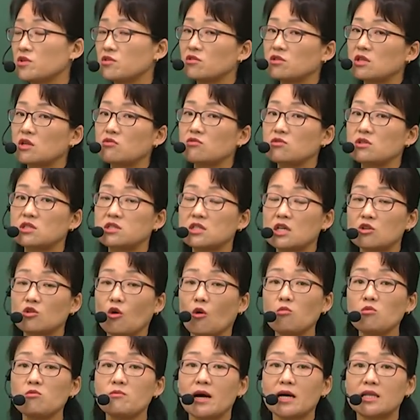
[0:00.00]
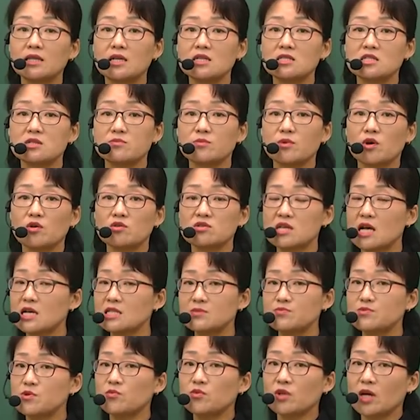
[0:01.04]
그렇다고 그게 너무 많아지면
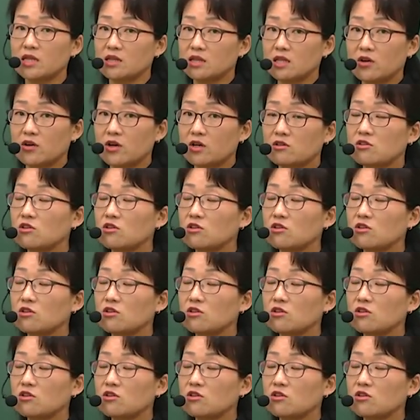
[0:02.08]
40점도 안 나와요.